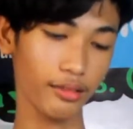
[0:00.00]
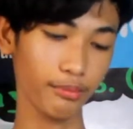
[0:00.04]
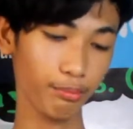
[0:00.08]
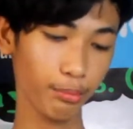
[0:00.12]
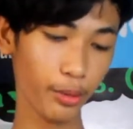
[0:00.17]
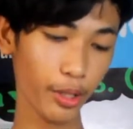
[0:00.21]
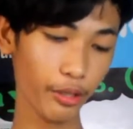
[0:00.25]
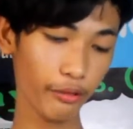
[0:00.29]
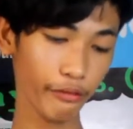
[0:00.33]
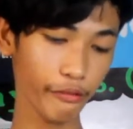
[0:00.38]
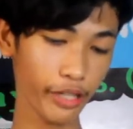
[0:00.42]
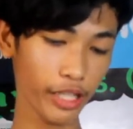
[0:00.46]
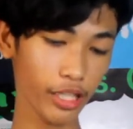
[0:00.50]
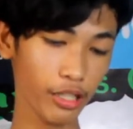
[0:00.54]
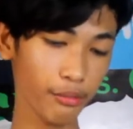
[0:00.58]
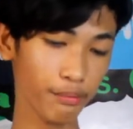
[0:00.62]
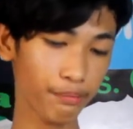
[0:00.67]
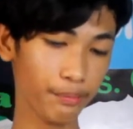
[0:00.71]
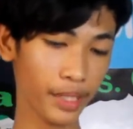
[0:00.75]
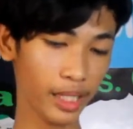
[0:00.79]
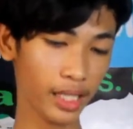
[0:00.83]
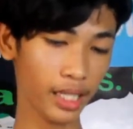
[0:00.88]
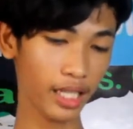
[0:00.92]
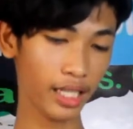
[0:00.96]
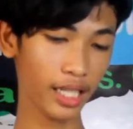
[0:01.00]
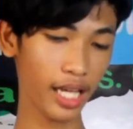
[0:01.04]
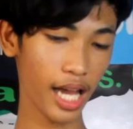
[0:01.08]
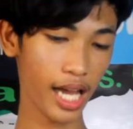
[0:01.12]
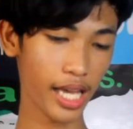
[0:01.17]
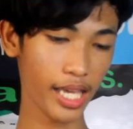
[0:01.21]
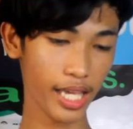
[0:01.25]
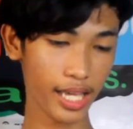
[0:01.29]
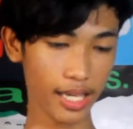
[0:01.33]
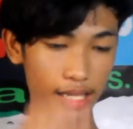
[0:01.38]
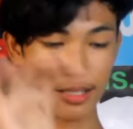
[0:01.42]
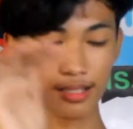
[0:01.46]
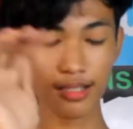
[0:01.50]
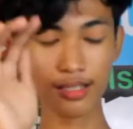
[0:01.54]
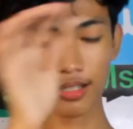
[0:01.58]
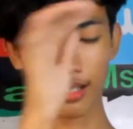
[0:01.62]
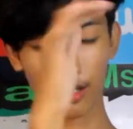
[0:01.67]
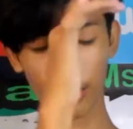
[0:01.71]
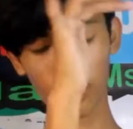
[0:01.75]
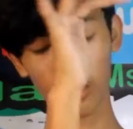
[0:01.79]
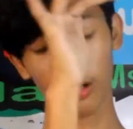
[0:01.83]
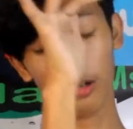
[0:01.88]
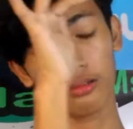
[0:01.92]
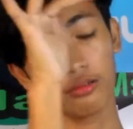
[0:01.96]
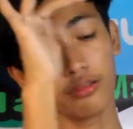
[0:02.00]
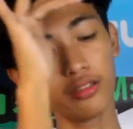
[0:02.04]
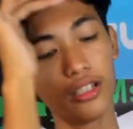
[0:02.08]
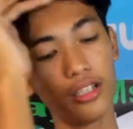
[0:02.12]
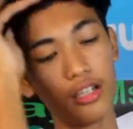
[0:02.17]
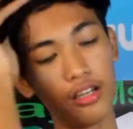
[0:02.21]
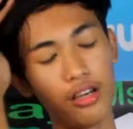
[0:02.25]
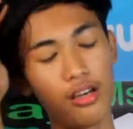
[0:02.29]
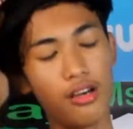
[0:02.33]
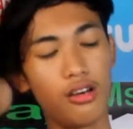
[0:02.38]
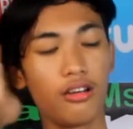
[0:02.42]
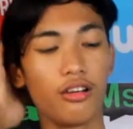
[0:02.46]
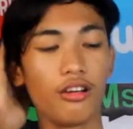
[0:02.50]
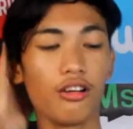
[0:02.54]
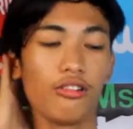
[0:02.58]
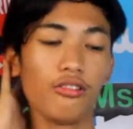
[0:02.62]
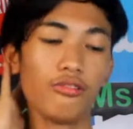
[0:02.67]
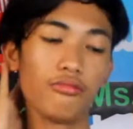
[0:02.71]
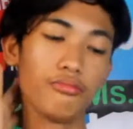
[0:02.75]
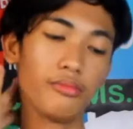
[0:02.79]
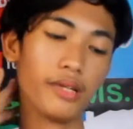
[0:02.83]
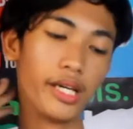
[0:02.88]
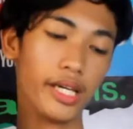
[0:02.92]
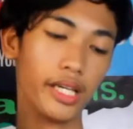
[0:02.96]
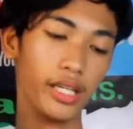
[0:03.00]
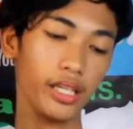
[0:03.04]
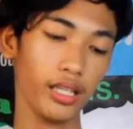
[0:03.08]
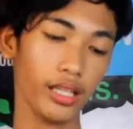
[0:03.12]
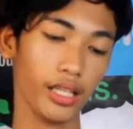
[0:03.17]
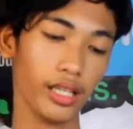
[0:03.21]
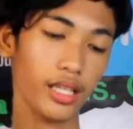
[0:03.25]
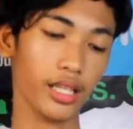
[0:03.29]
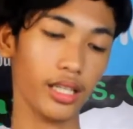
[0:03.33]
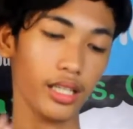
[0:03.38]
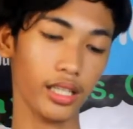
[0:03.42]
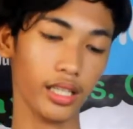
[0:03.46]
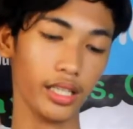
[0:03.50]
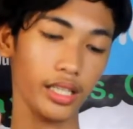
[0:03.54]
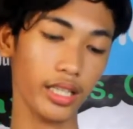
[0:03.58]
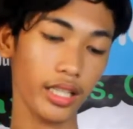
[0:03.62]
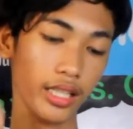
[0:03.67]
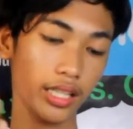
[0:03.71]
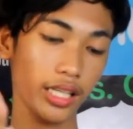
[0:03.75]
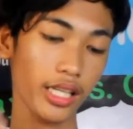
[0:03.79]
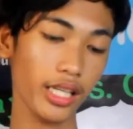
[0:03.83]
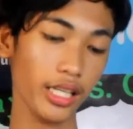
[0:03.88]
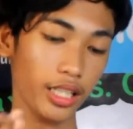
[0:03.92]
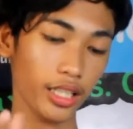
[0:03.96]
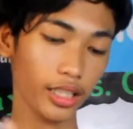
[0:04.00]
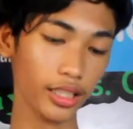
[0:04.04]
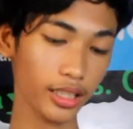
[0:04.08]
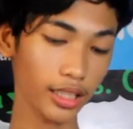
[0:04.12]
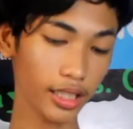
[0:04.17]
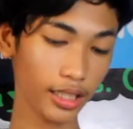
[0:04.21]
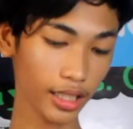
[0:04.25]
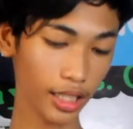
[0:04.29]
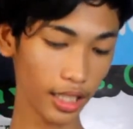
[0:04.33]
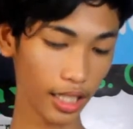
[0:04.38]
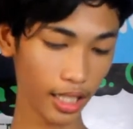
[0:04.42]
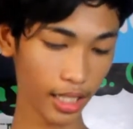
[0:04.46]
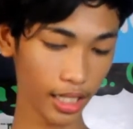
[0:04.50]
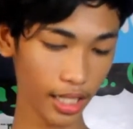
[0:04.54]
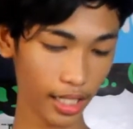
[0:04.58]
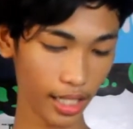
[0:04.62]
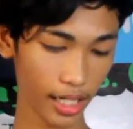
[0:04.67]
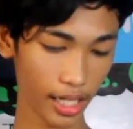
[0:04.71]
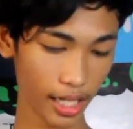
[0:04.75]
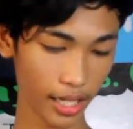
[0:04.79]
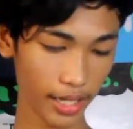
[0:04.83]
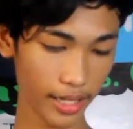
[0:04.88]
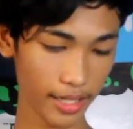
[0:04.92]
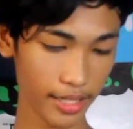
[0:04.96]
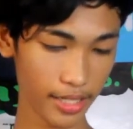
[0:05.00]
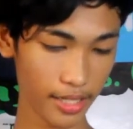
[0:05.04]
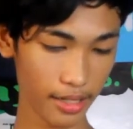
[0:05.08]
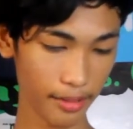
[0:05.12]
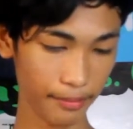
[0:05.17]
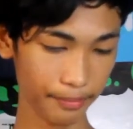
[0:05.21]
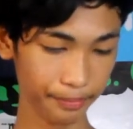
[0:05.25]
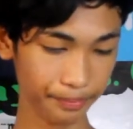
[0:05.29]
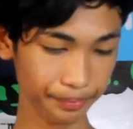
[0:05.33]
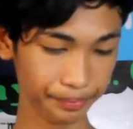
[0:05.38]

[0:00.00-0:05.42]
Perfect yung pagkagaya. So, oh my God. Ang init na talaga guys.